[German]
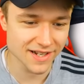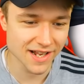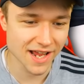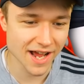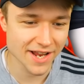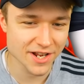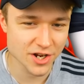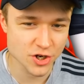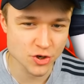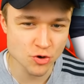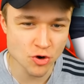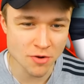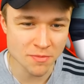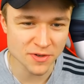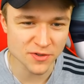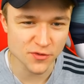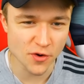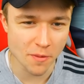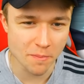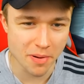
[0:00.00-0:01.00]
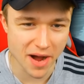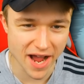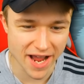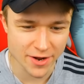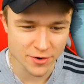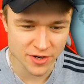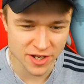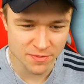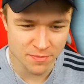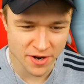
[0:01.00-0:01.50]
klar, der Sturm ist vorbei
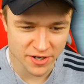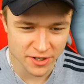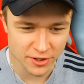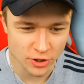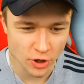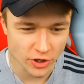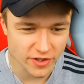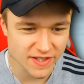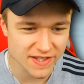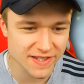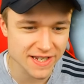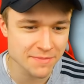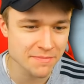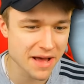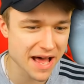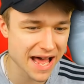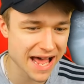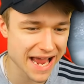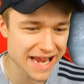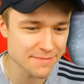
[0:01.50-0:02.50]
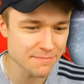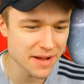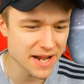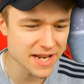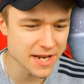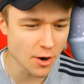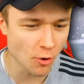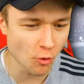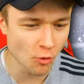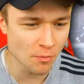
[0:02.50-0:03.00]
und ich möchte trotzdem einmal
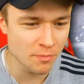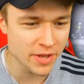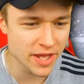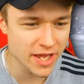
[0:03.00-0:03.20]
da oben